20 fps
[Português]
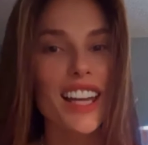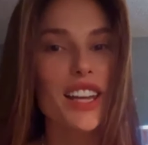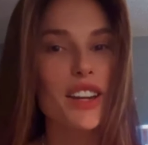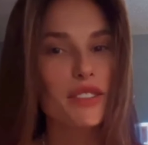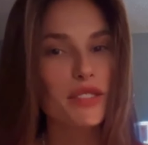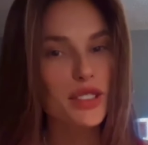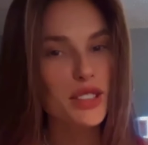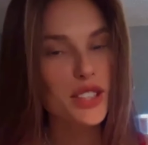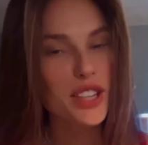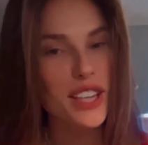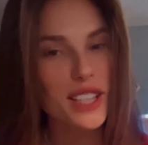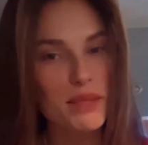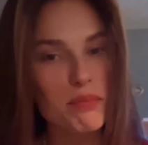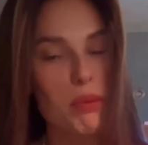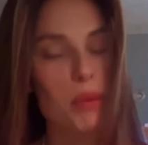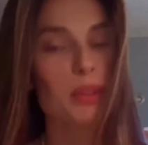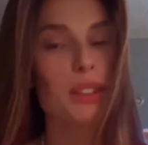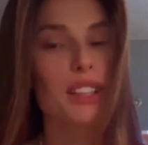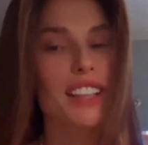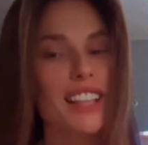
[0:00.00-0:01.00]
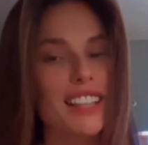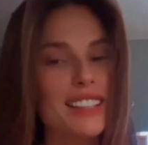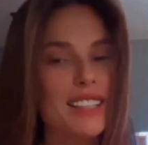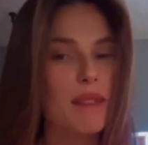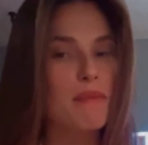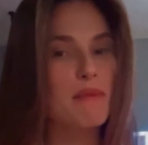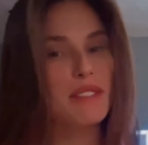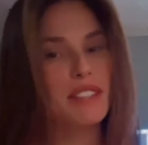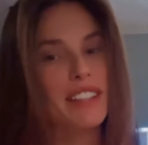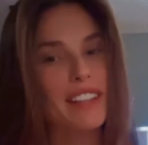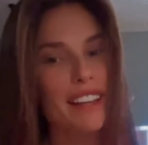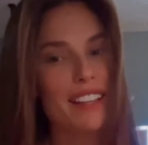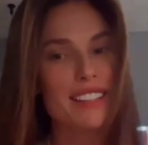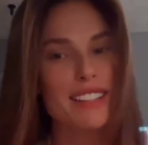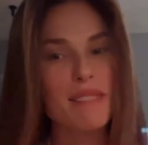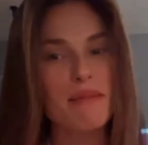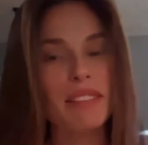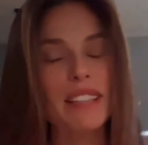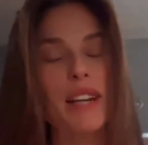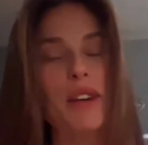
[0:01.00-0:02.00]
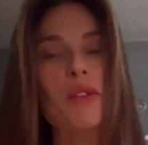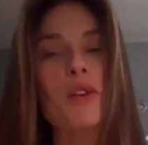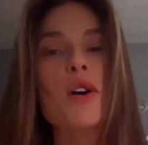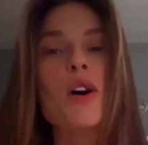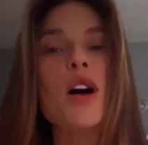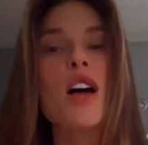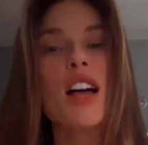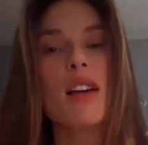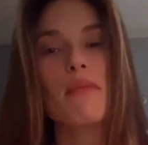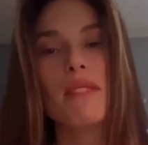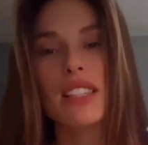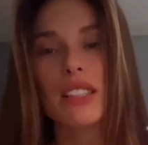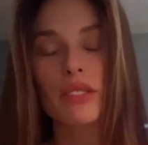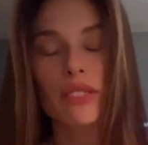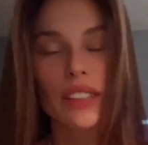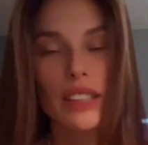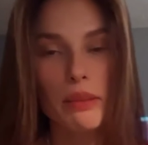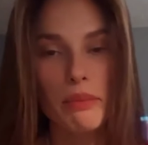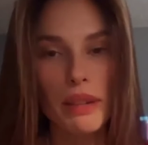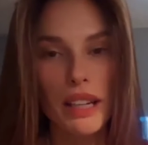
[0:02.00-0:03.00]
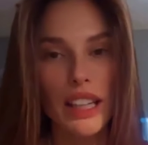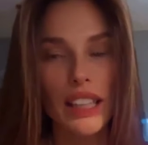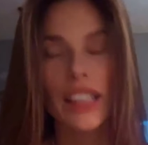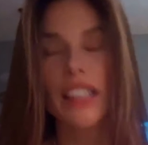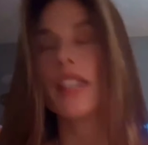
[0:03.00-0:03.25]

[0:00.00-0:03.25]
Aí eu vou te responder, quem sabe sim, quem sabe não. Mas eu falei pra ele